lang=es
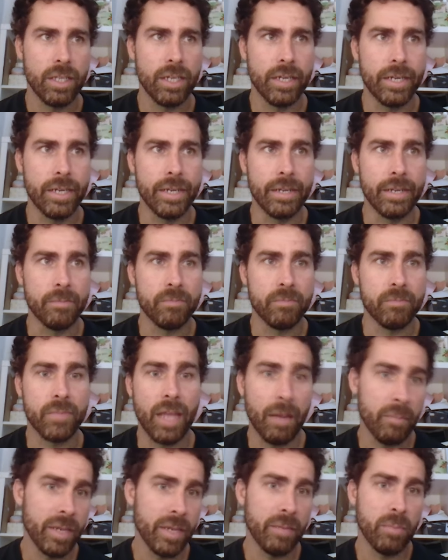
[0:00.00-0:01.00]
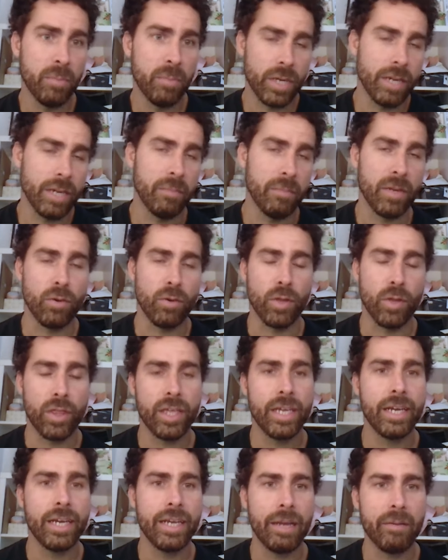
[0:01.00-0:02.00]
eh, a mí porque me
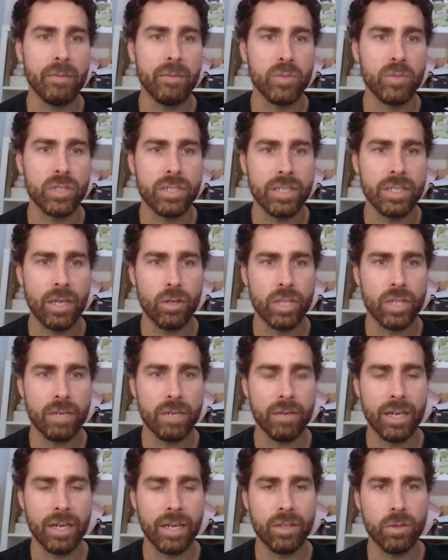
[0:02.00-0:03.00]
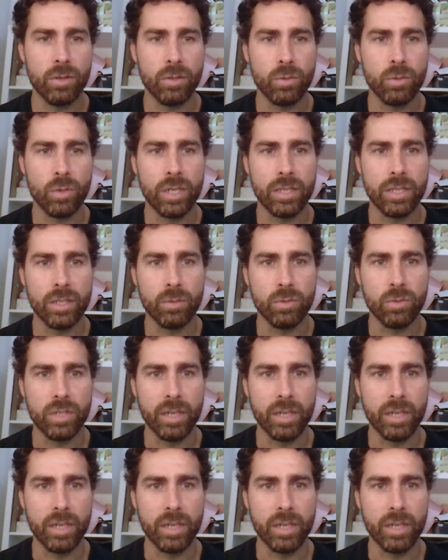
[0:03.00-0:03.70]
conocía y habíamos estado trabajando durante un